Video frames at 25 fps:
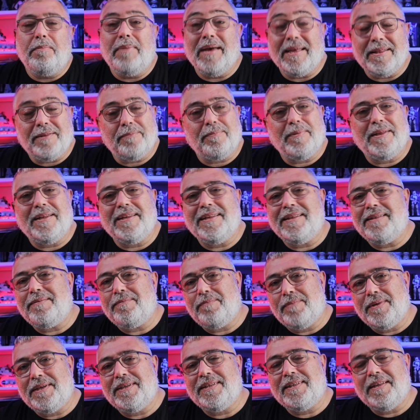
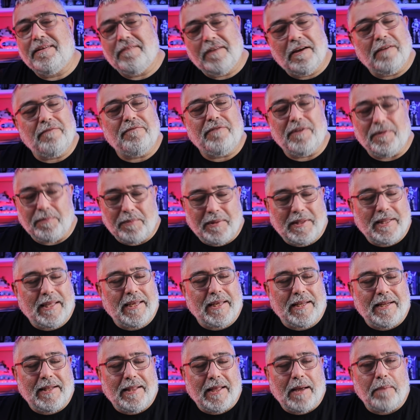Batman'in bir devam filminde
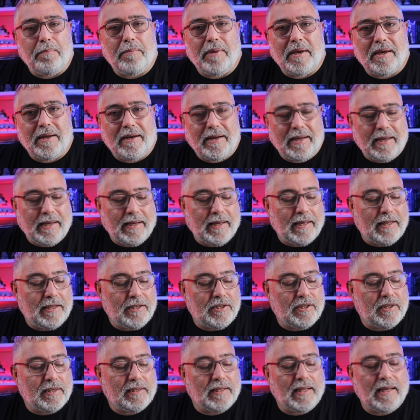yeniden bir araya
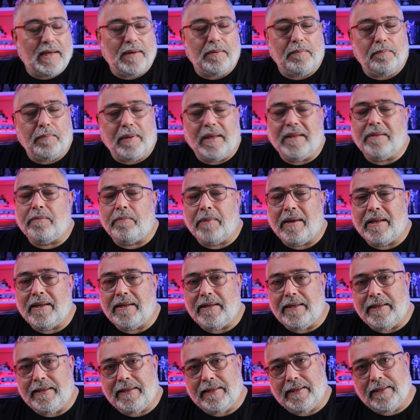gelecekler. Batman
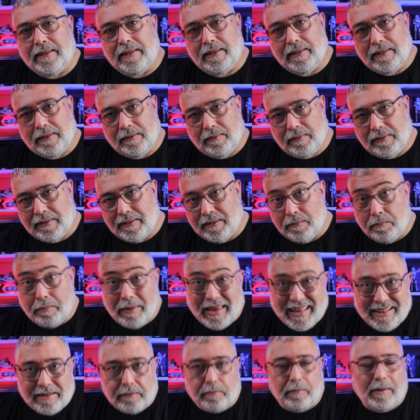2, The
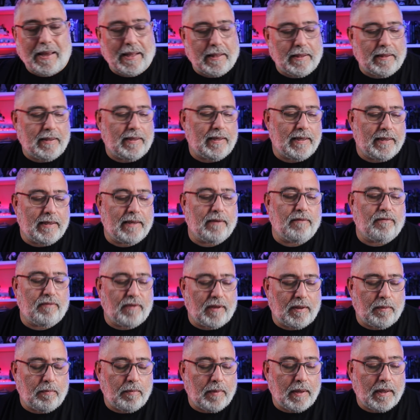Batman 2
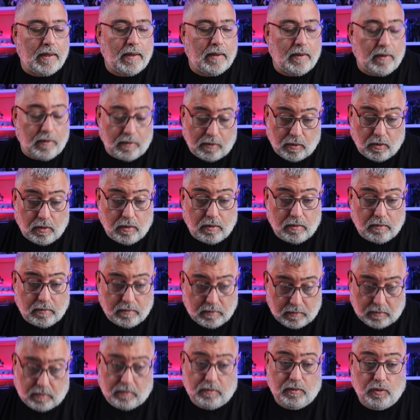filmi
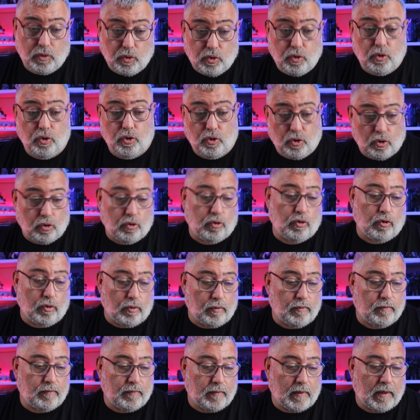duyuruldu.
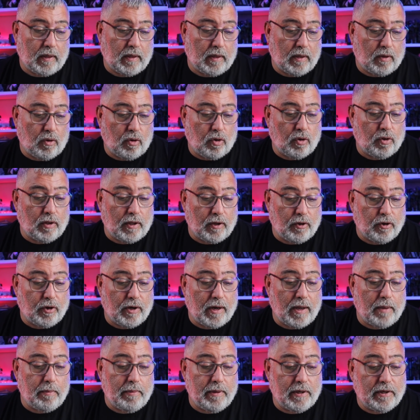Ona
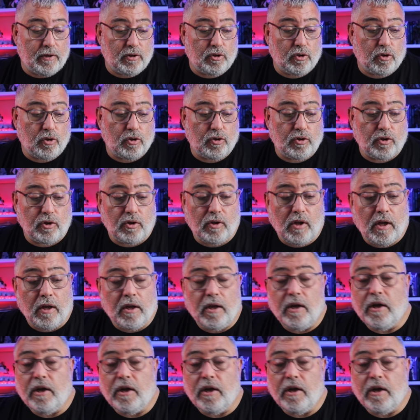göre haberiniz olsun.